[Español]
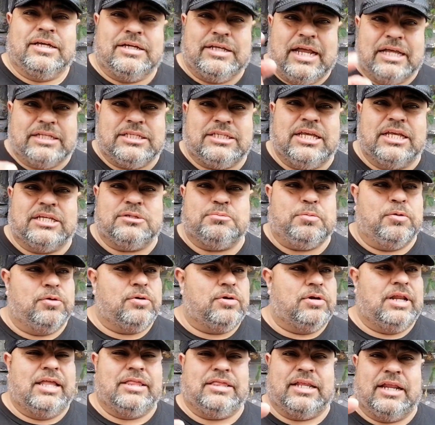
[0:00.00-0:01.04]
Gracias
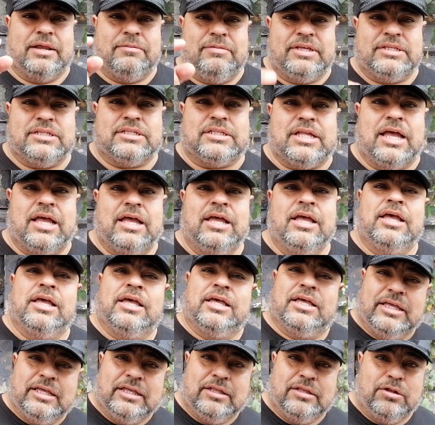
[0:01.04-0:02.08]
por la entrevista
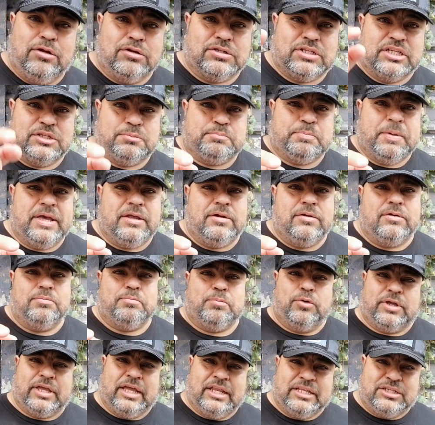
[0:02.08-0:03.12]
y los espero
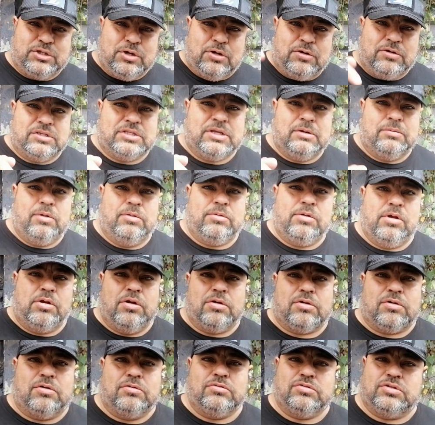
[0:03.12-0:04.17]
porque el Cholo se volvió
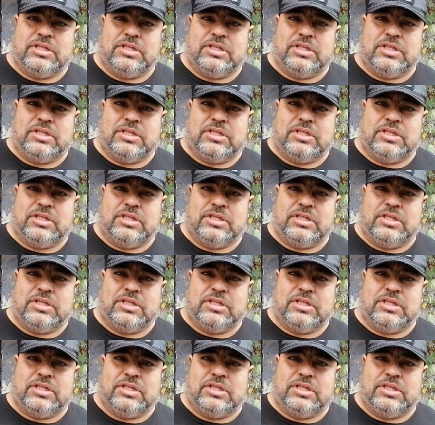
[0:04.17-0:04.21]
loco.